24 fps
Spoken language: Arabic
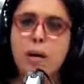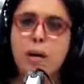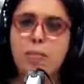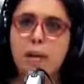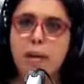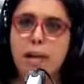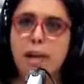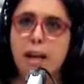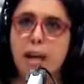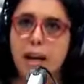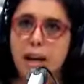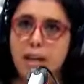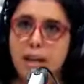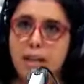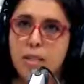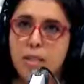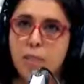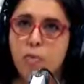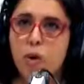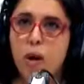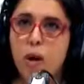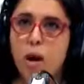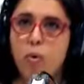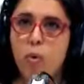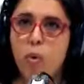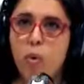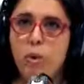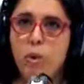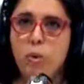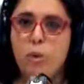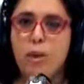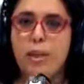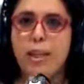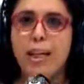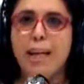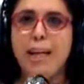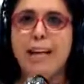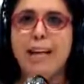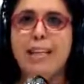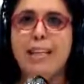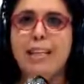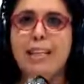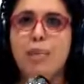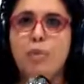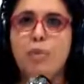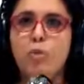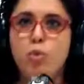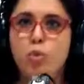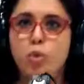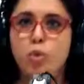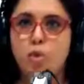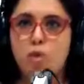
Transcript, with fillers: مخبر خاص مخول له الان انه